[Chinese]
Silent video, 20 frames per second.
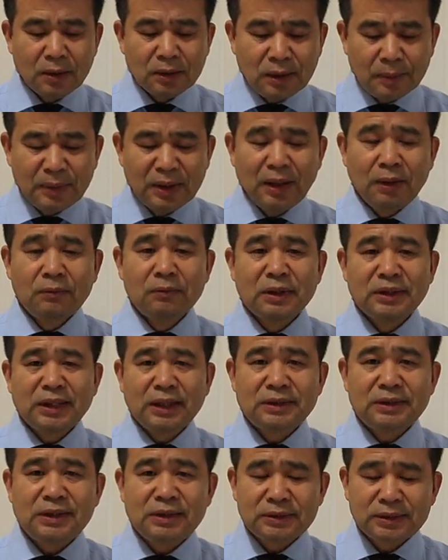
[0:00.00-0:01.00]
那么呢，我
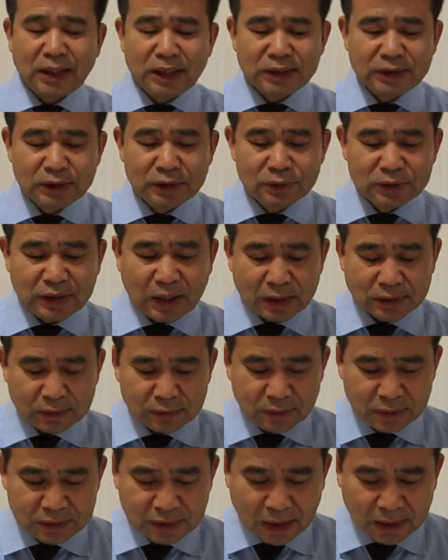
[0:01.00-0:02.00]
在第三十六讲
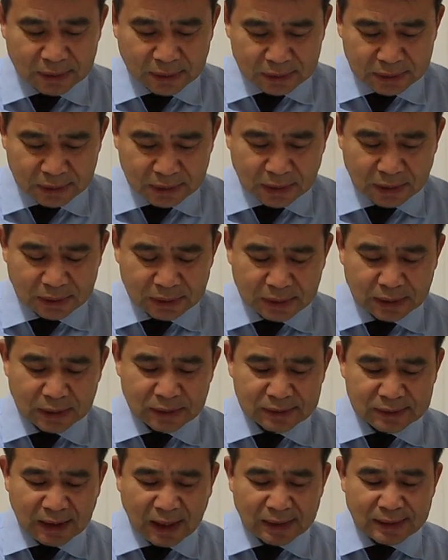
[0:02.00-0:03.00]
的时候讲的是这
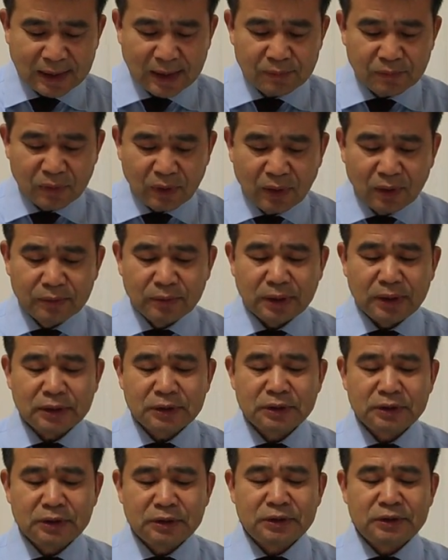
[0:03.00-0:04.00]
个撒旦魔
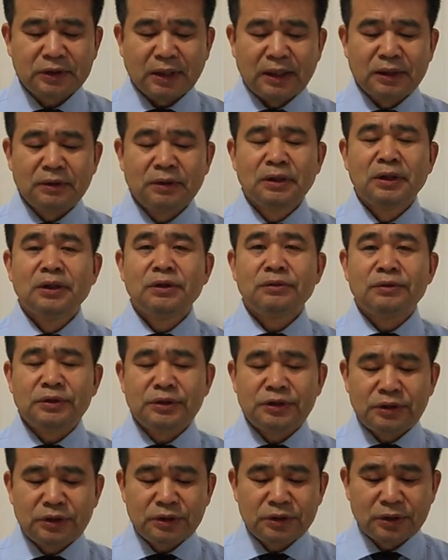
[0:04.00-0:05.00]
鬼是神
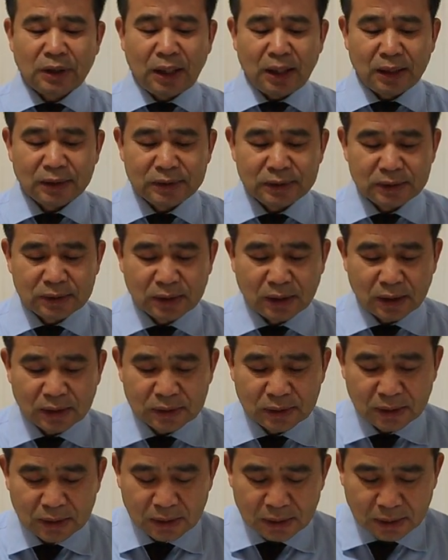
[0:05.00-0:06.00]
以及啊这
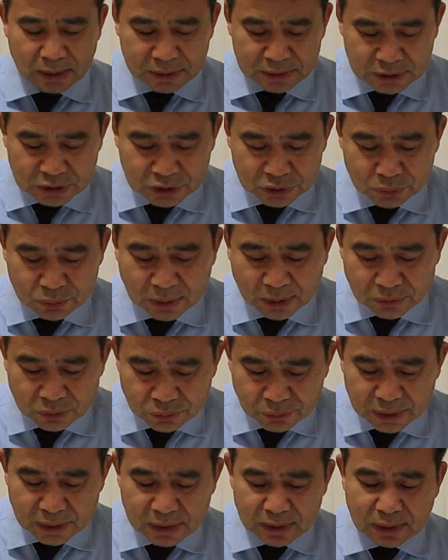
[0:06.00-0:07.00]
个和基督的
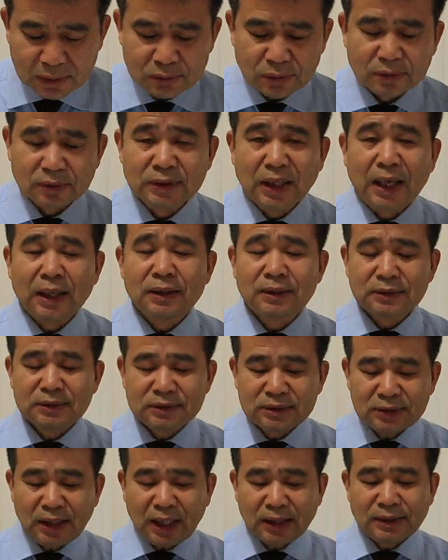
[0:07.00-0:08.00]
对立的存在，
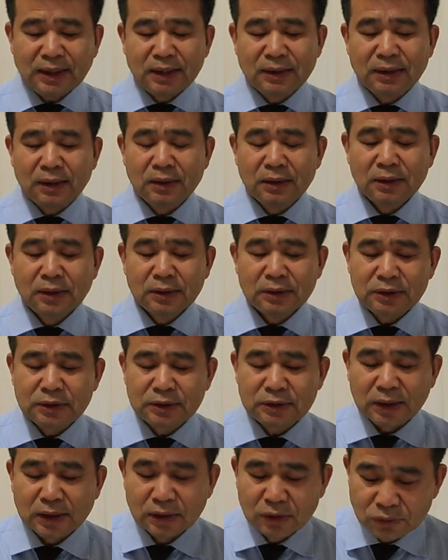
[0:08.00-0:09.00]
撒旦呢是
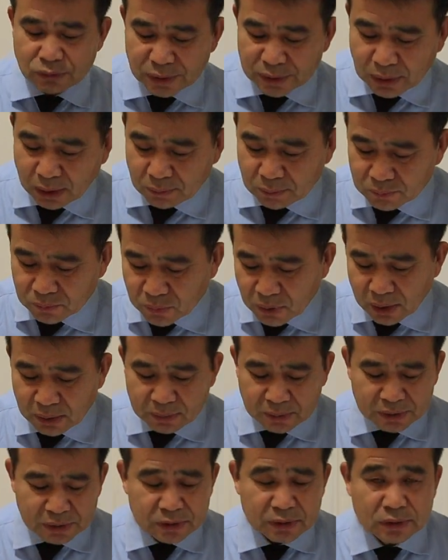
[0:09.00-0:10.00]
神的对头，
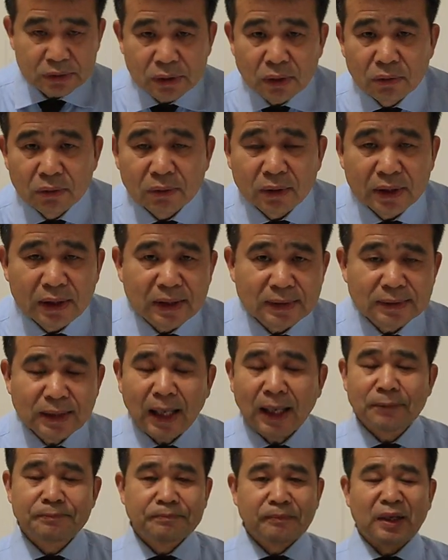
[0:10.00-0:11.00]
魔鬼是诱惑人
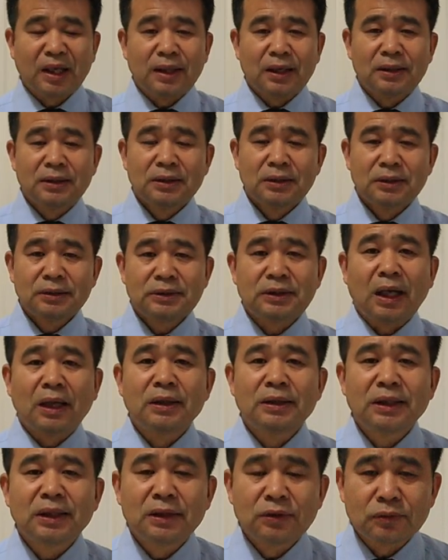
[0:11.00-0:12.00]
的啊，讲
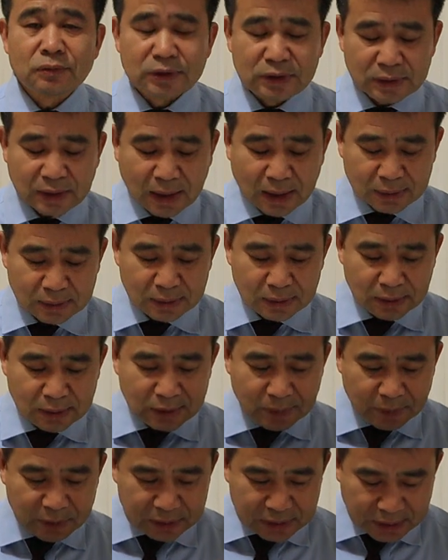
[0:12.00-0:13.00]
了这个主题啊。
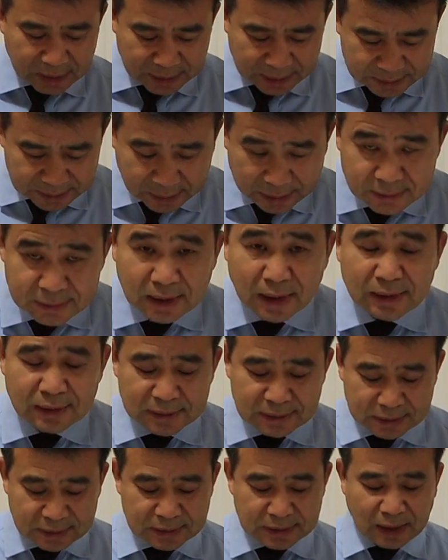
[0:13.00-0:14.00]
那么现在讲三
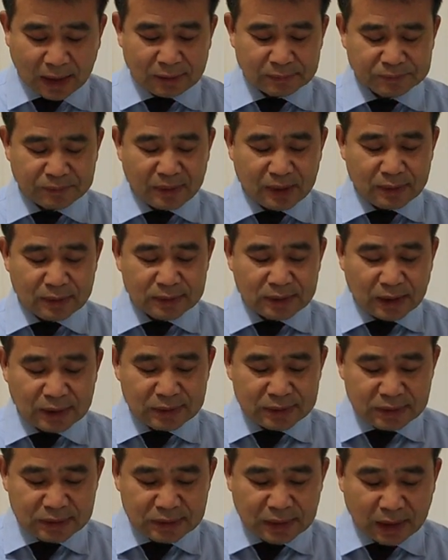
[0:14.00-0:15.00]
十七讲，三
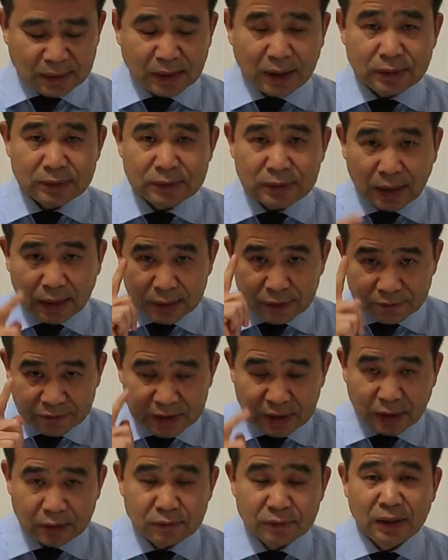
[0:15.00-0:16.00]
十七讲呢讲一个
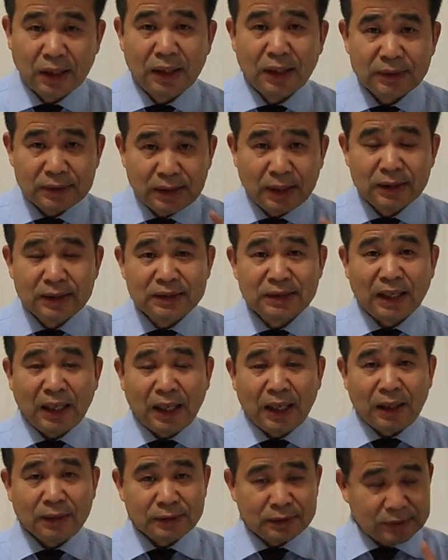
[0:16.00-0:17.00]
非常重要的，你要理解
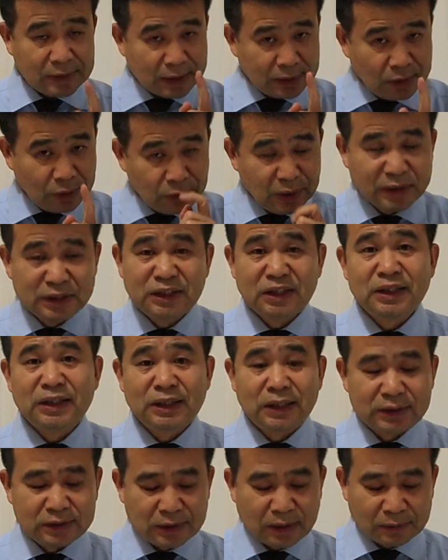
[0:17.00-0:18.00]
哈，人都要经历
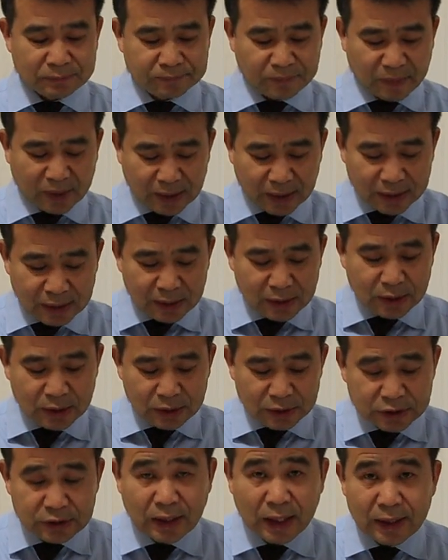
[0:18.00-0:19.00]
这个事儿，OK，
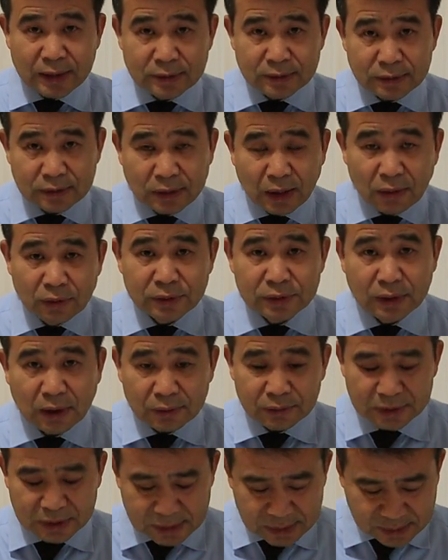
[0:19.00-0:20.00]
人都
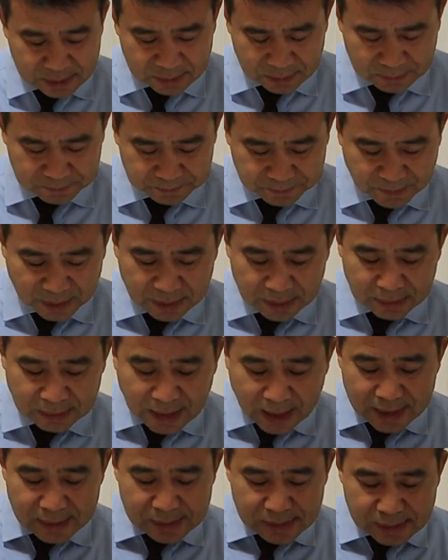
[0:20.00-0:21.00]
有一死，
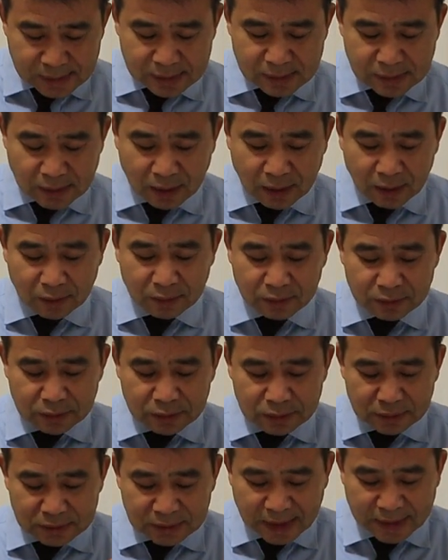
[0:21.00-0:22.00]
但死
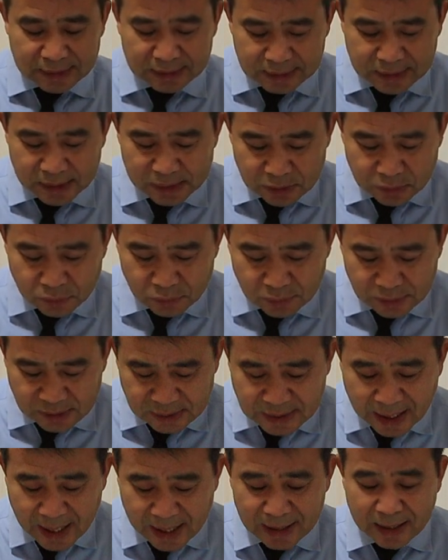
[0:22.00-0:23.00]
后在耶稣
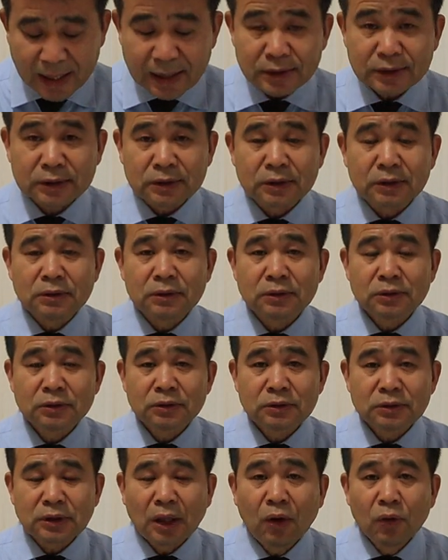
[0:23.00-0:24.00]
再来时
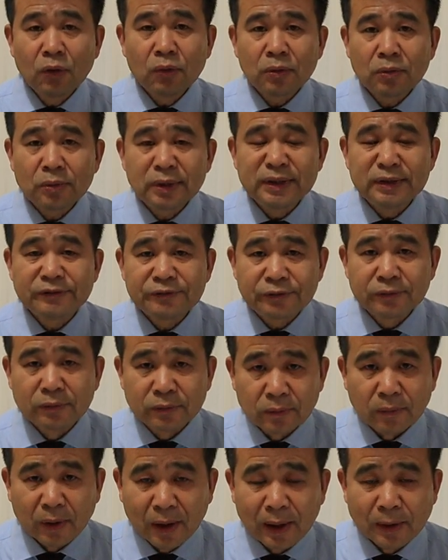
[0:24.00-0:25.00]
都会
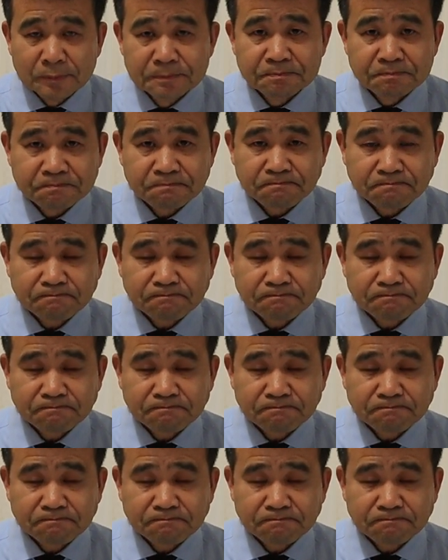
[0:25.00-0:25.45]
复活。